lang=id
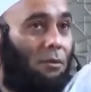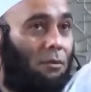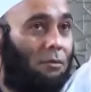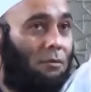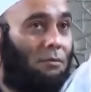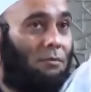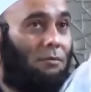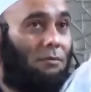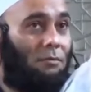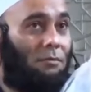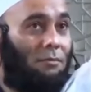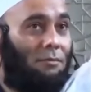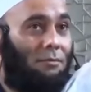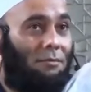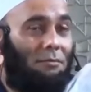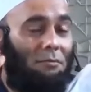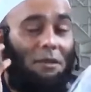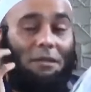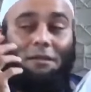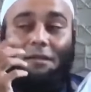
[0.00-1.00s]
Halo?
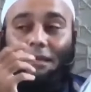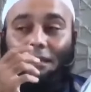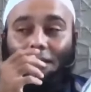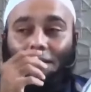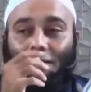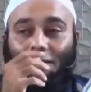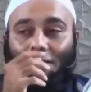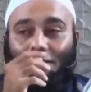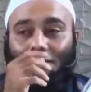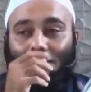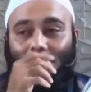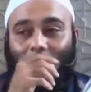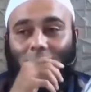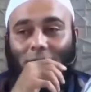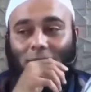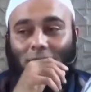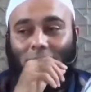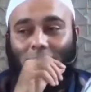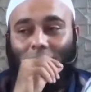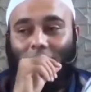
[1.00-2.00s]
mati ya?
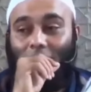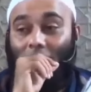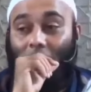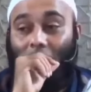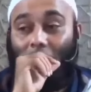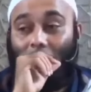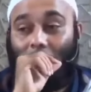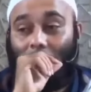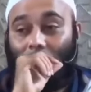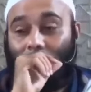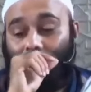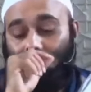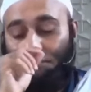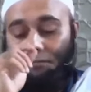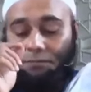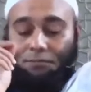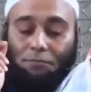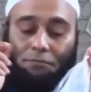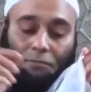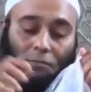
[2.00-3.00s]
Enggak.
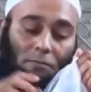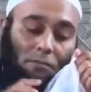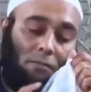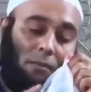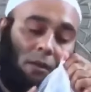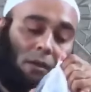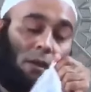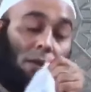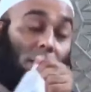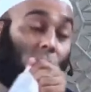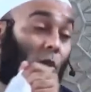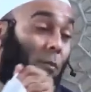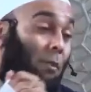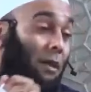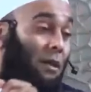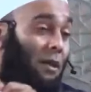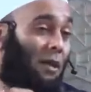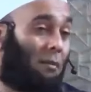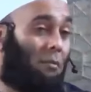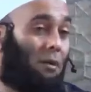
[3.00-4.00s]
Kita
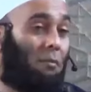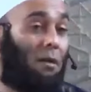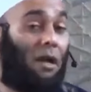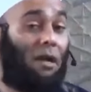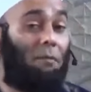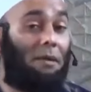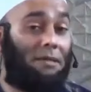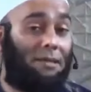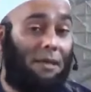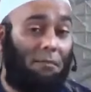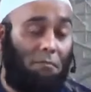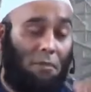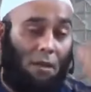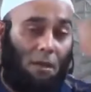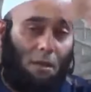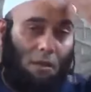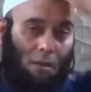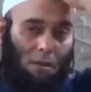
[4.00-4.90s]
topping dengan berbagai macam